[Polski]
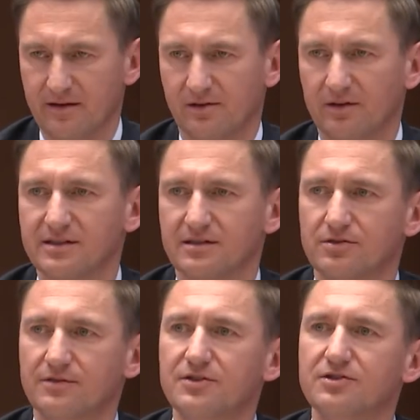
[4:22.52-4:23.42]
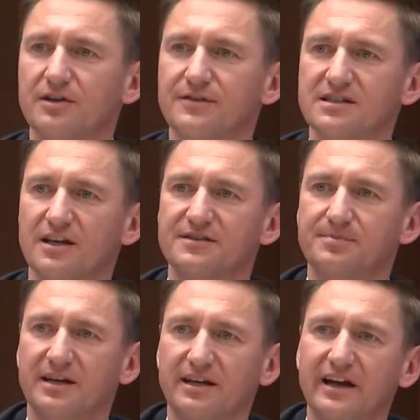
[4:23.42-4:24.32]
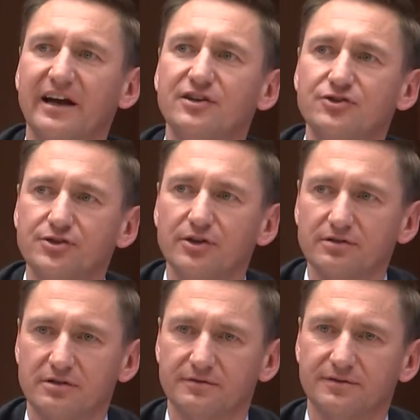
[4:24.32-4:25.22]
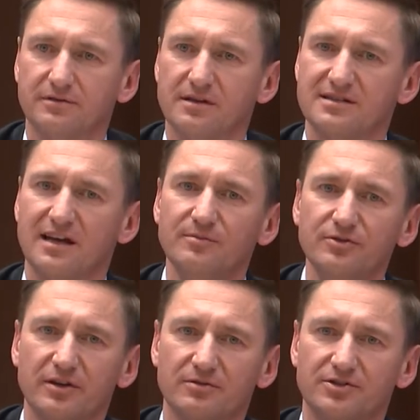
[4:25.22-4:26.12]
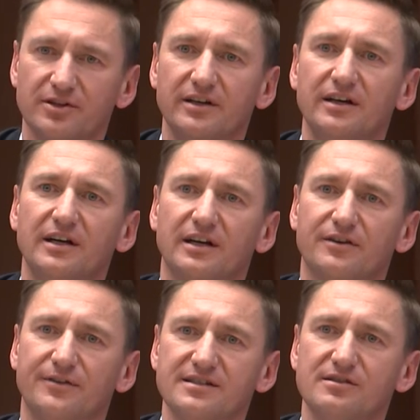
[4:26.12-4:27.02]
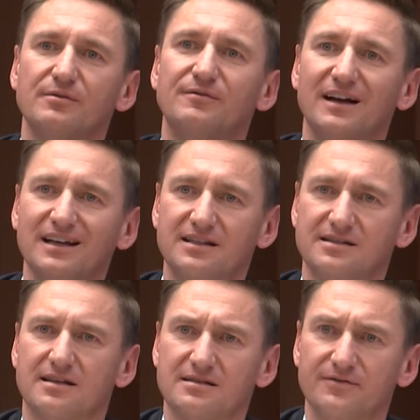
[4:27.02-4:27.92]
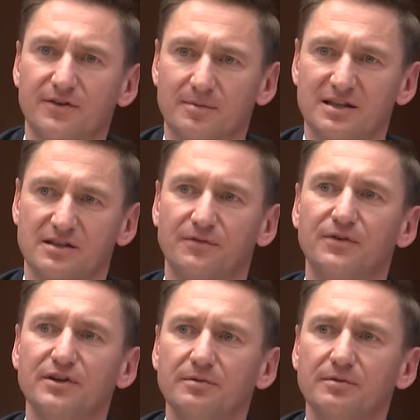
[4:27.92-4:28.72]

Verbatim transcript: to jest oczywiście kwestia wspierania NGO-sów, które zajmują się kwestią walki z dezinformacją.